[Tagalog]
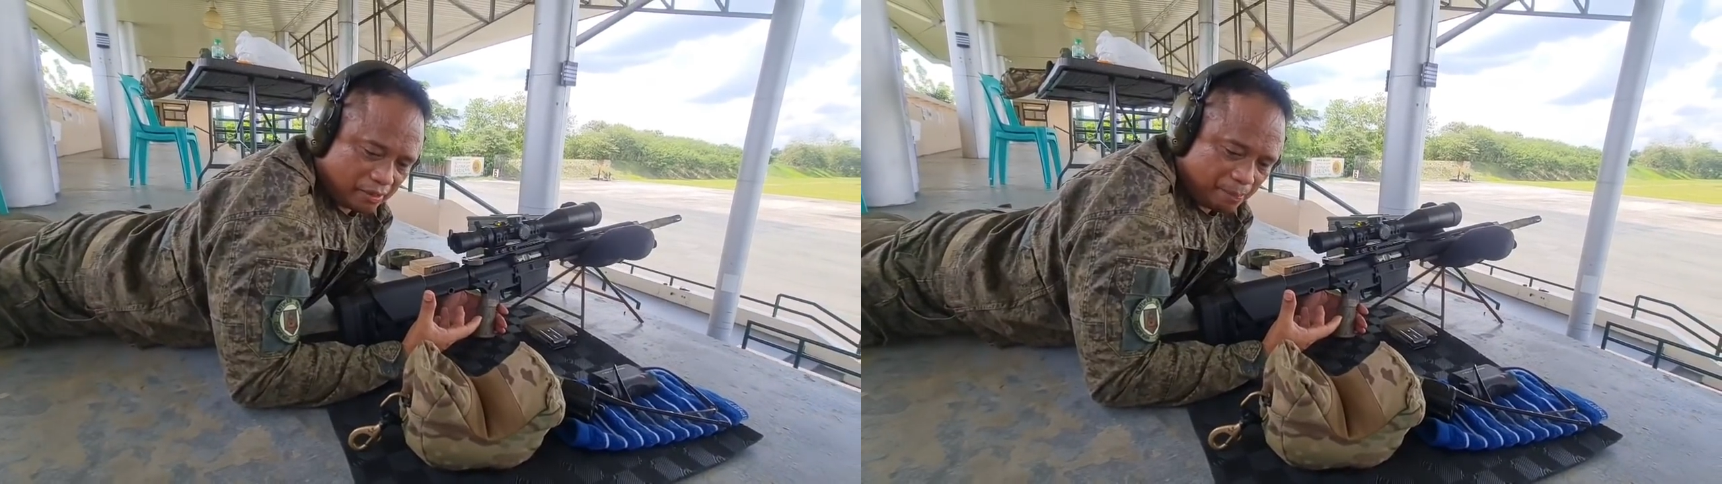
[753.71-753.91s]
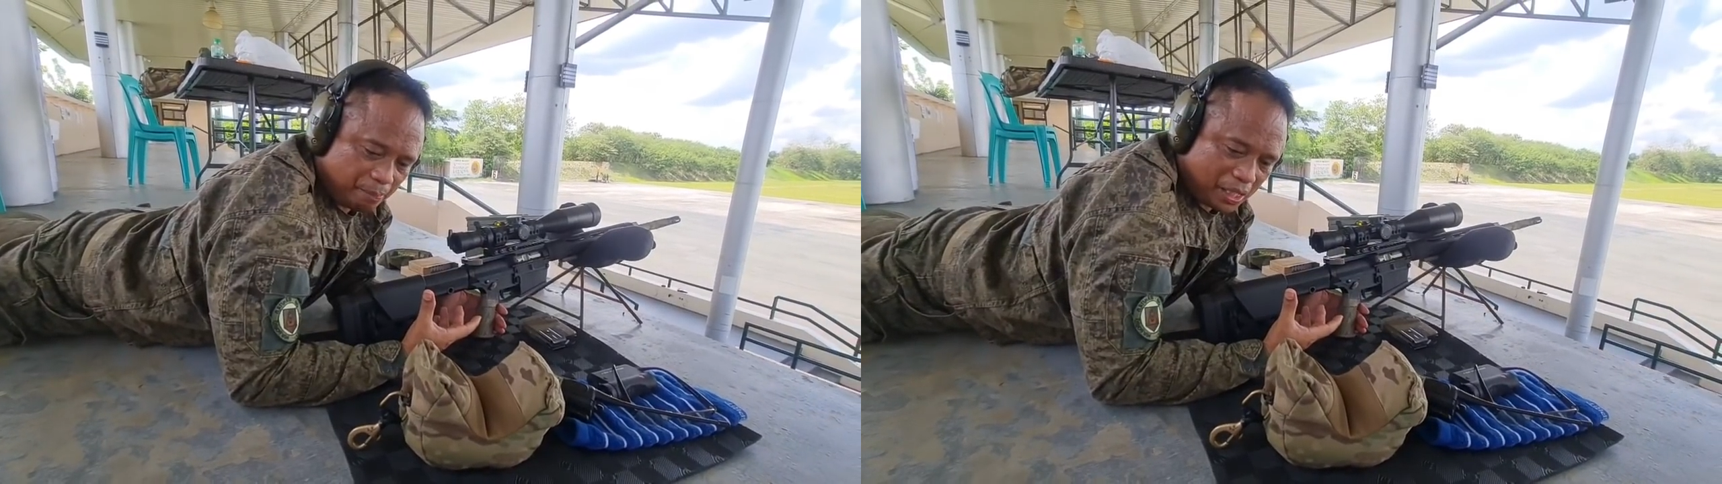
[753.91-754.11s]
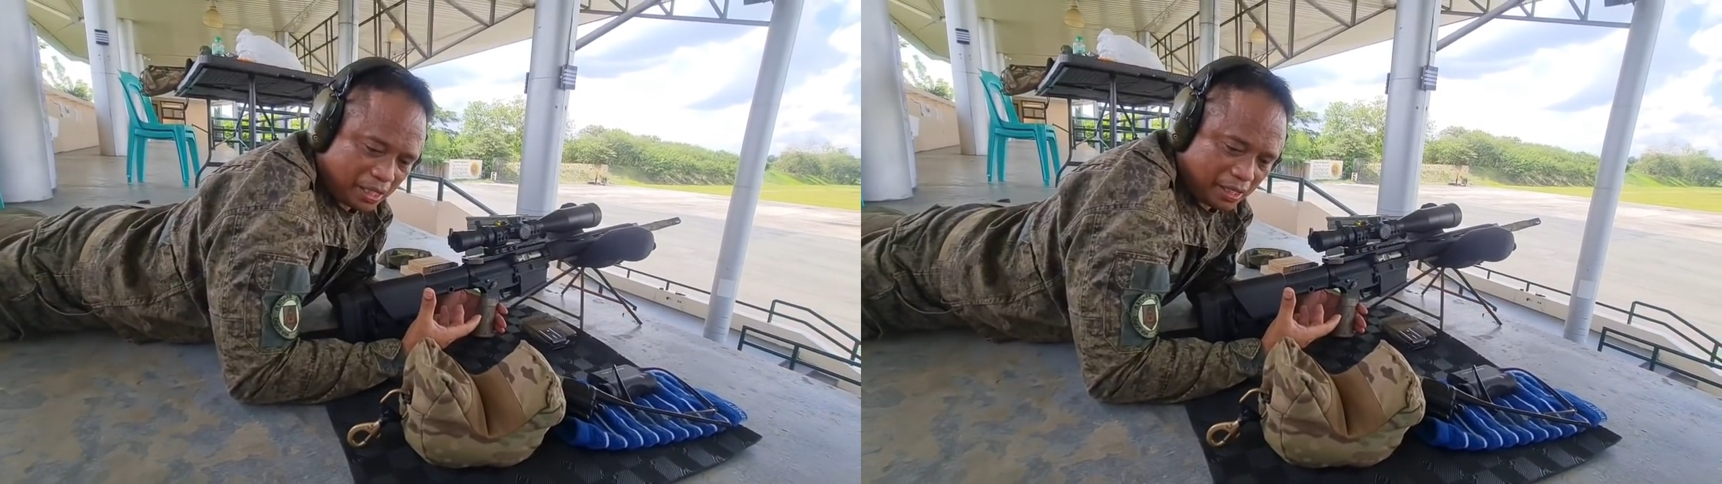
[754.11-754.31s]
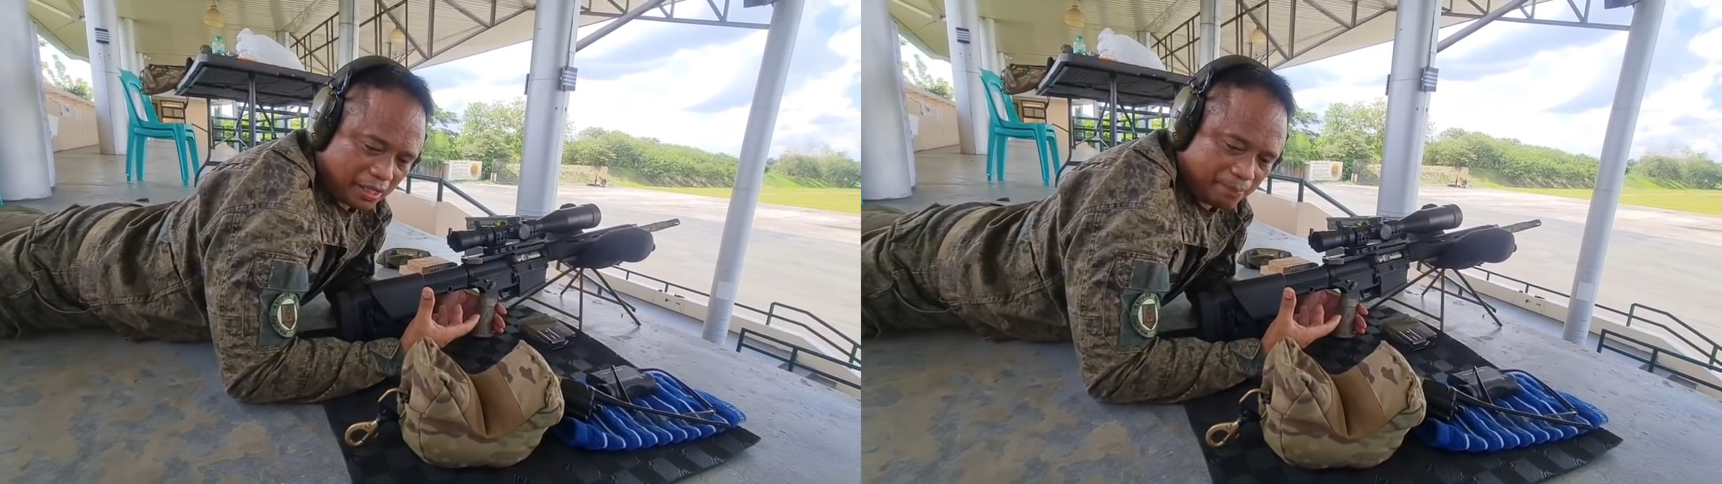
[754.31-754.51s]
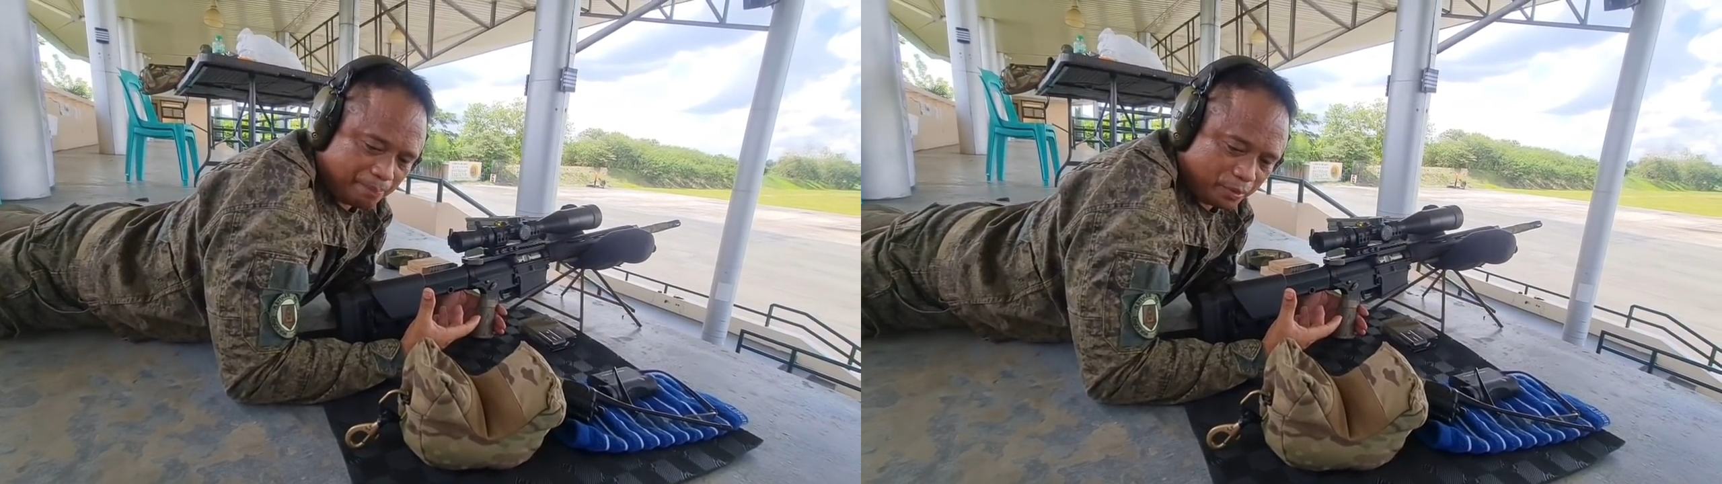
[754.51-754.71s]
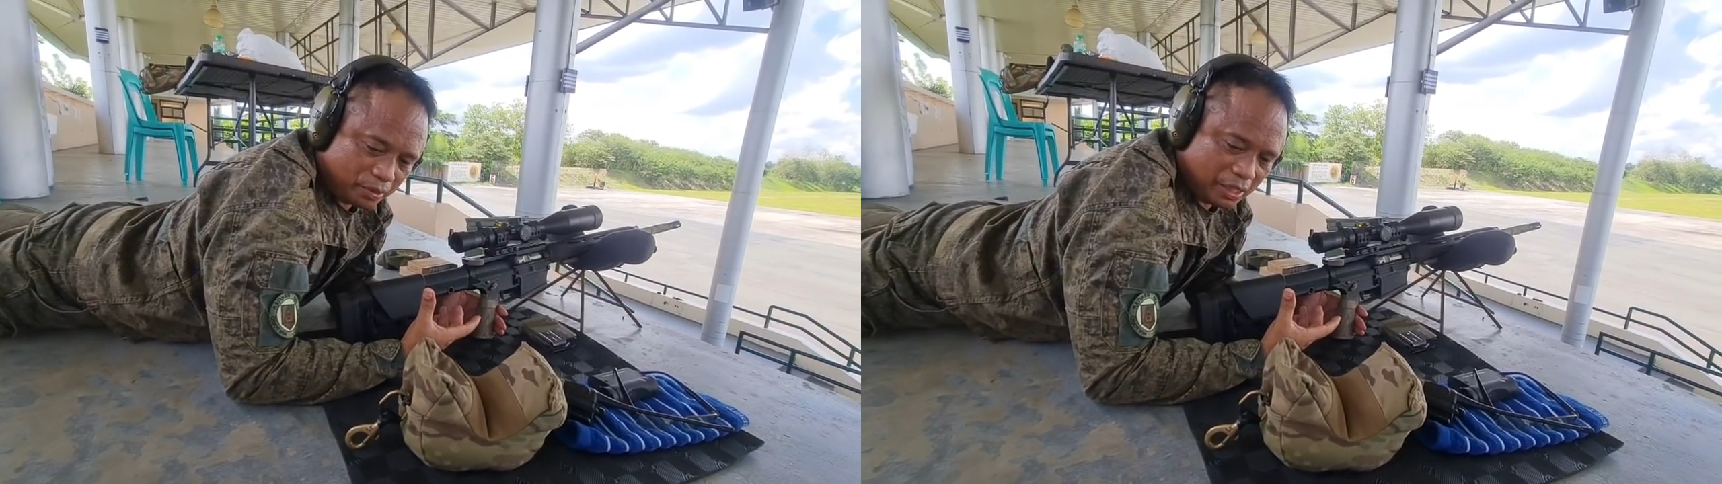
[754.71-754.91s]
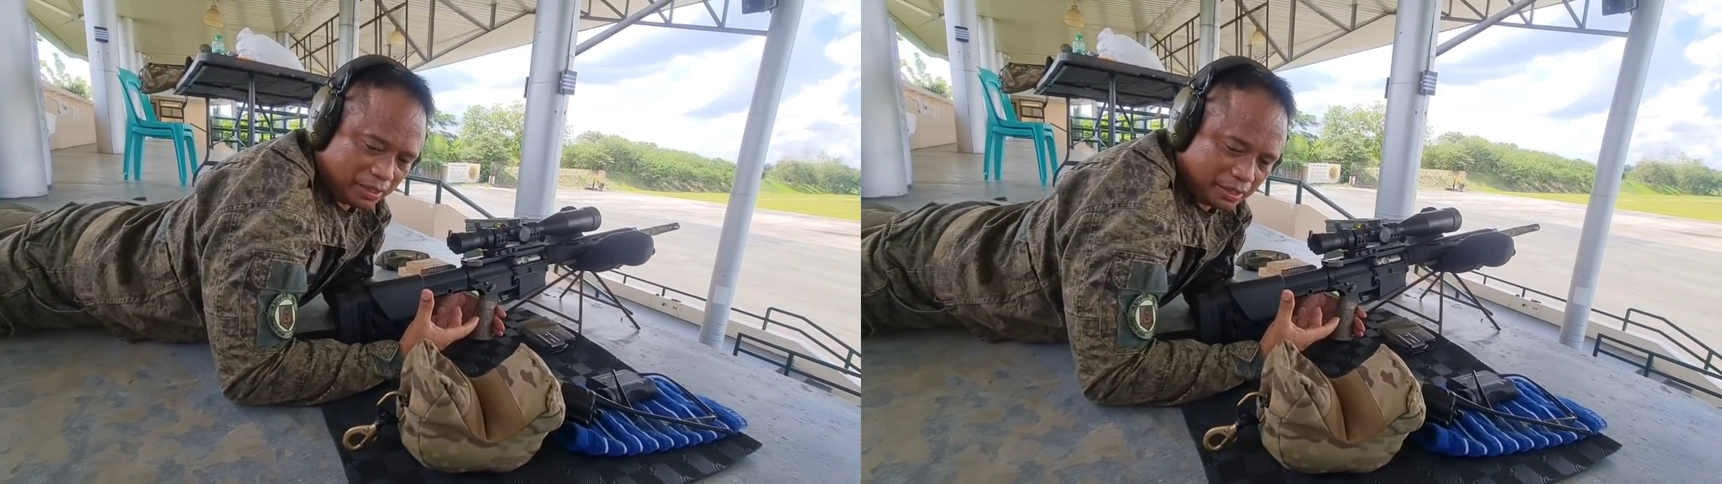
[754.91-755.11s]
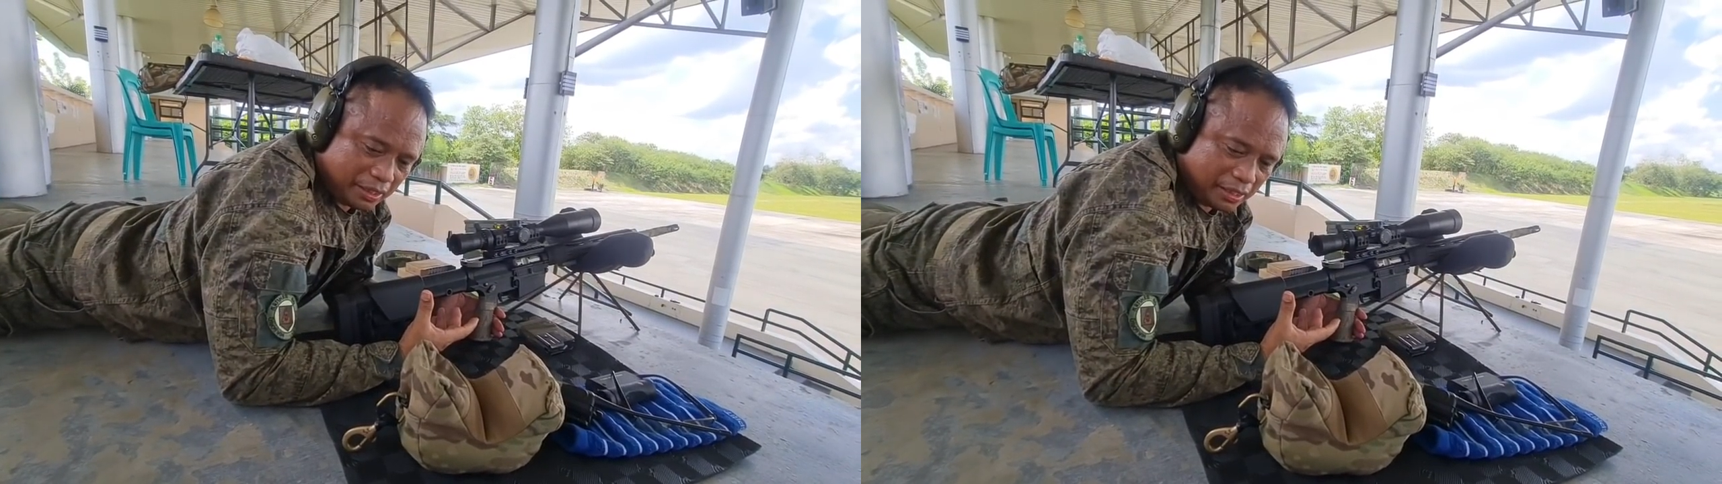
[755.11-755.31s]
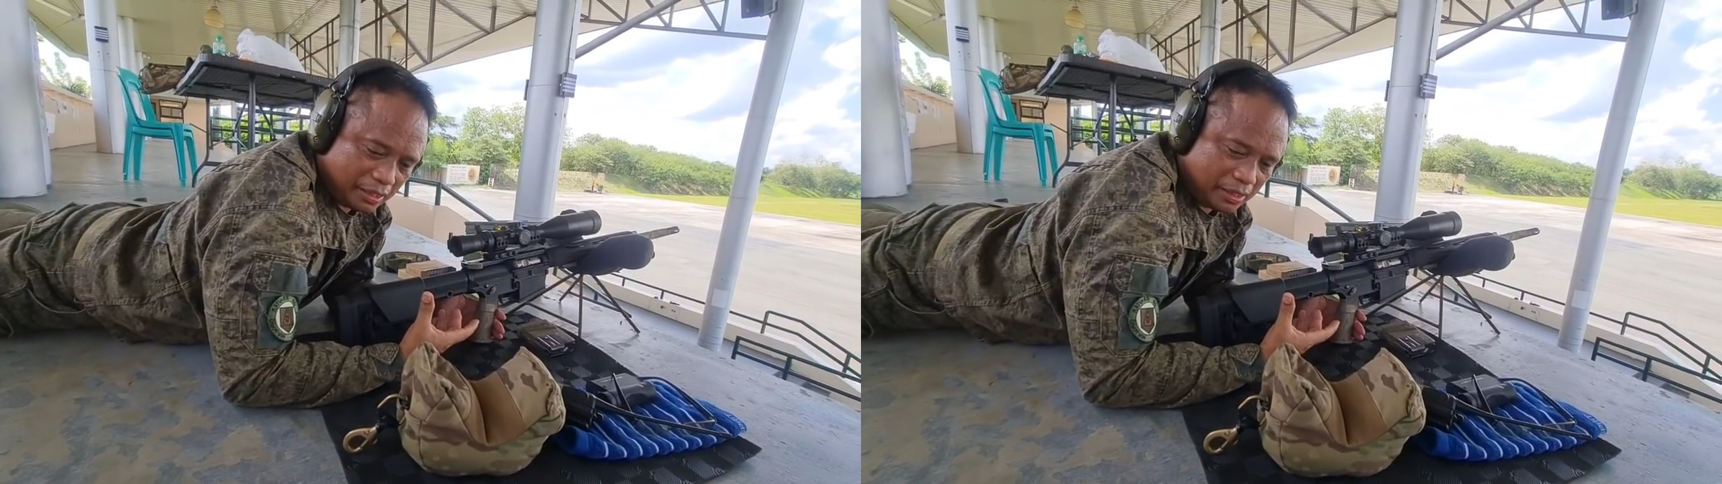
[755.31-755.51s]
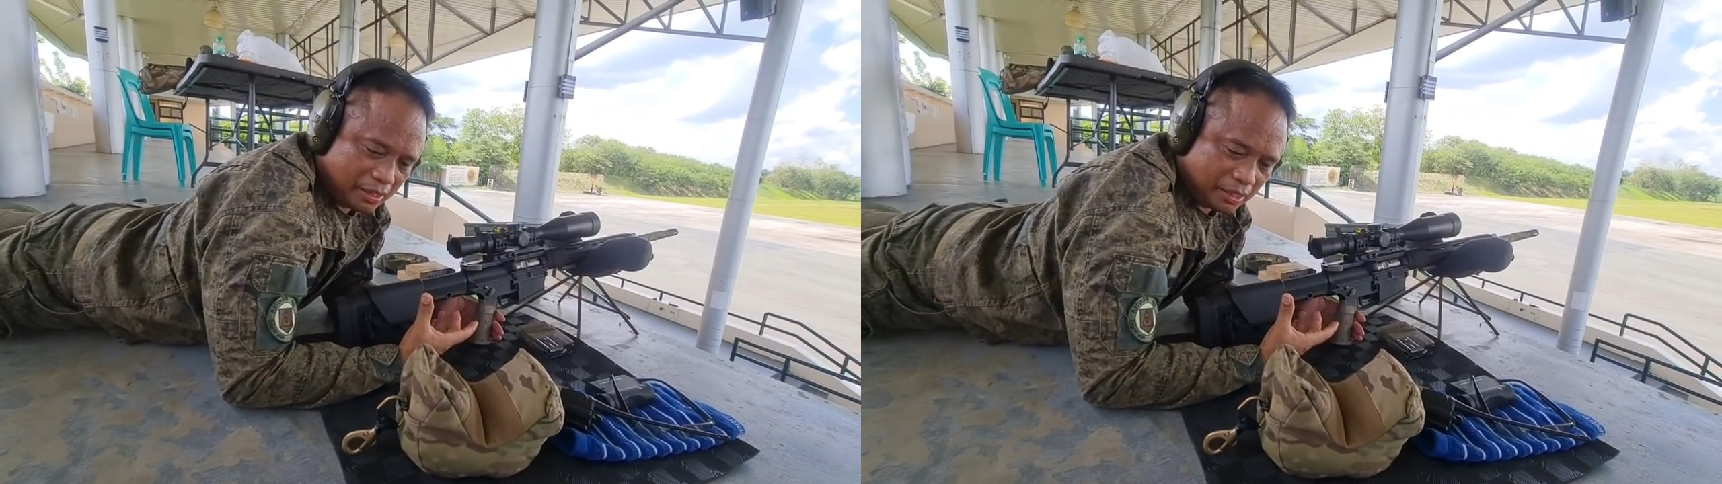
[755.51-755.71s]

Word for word: napaka-importante